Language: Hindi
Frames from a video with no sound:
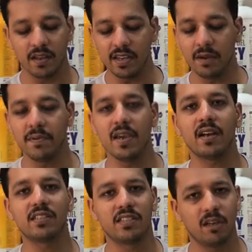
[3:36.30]
ये भी
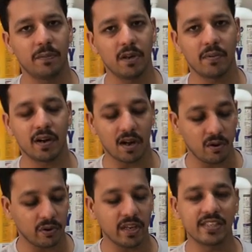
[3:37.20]
एक अच्छा प्री
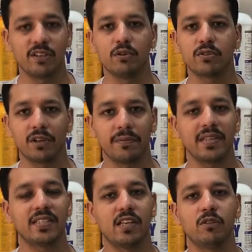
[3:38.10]
वर्कआउट है इसकी जो
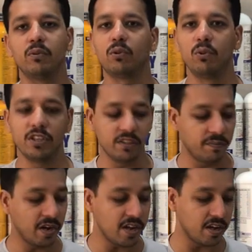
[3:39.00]
सर्विंग साइज़ है वो थोड़ी
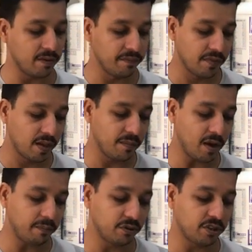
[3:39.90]
सी बड़ी है
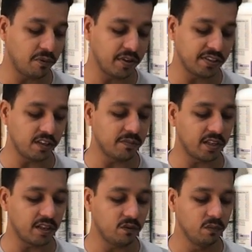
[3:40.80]
मैं आपको सर्विंग साइज़
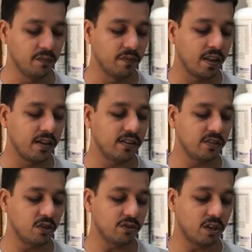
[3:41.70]
बताता हूँ
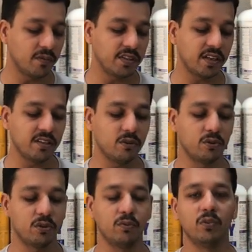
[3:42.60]
इसकी जो सर्विंग साइज़
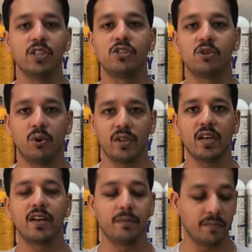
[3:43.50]
दोस्तों वो है
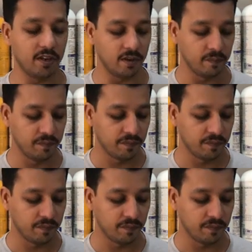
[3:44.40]
चौदह ग्राम की